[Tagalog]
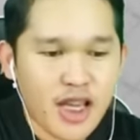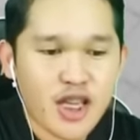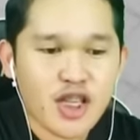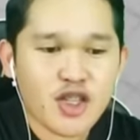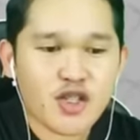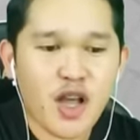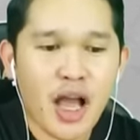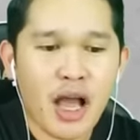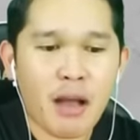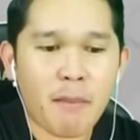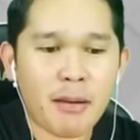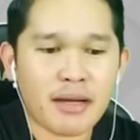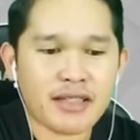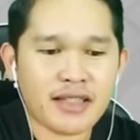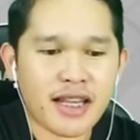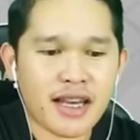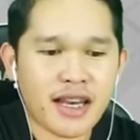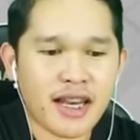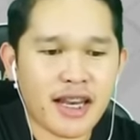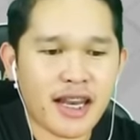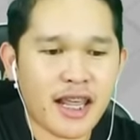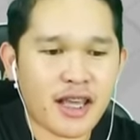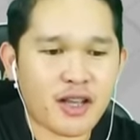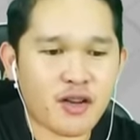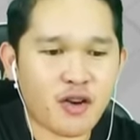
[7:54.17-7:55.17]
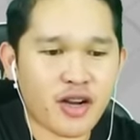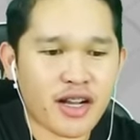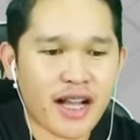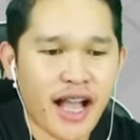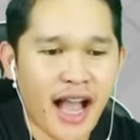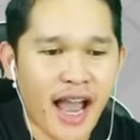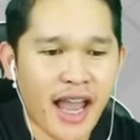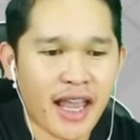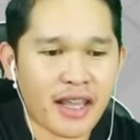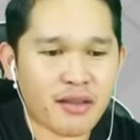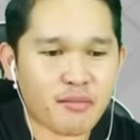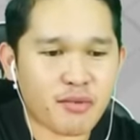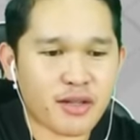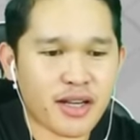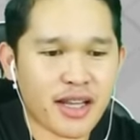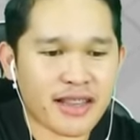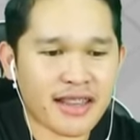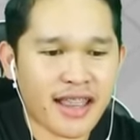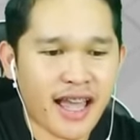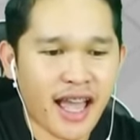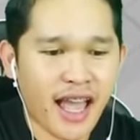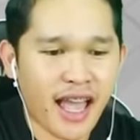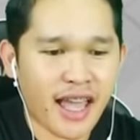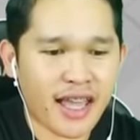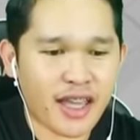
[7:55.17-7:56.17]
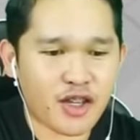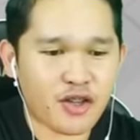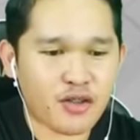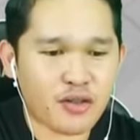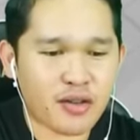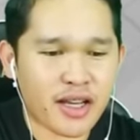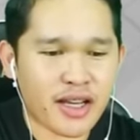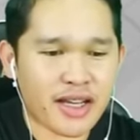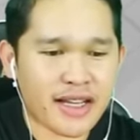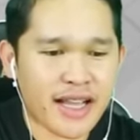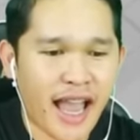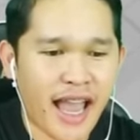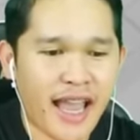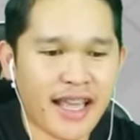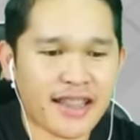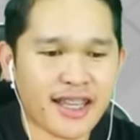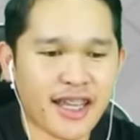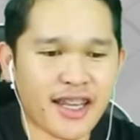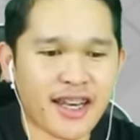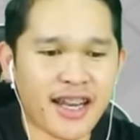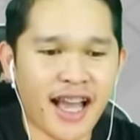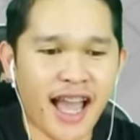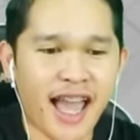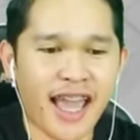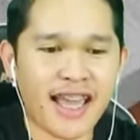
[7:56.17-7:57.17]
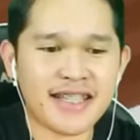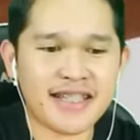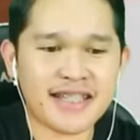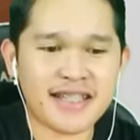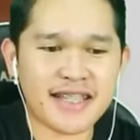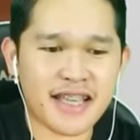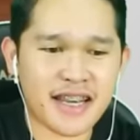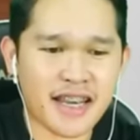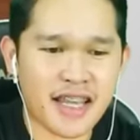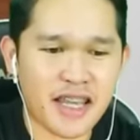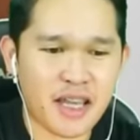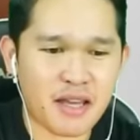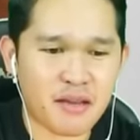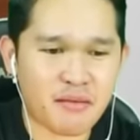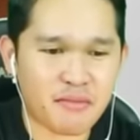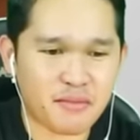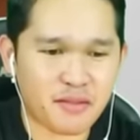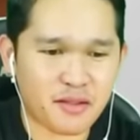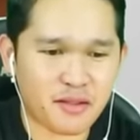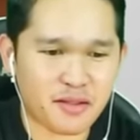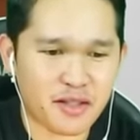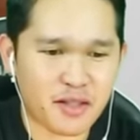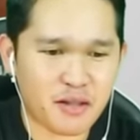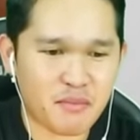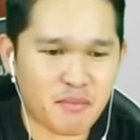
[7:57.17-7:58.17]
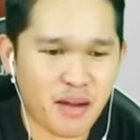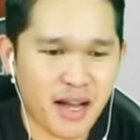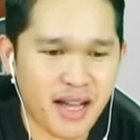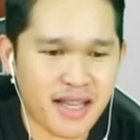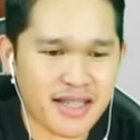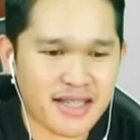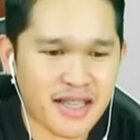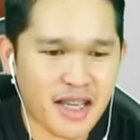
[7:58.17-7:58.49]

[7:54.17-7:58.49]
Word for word: So, habang naliligo, kain muna tayo, ano, kain tayo ng ice cream. O, oh, diba?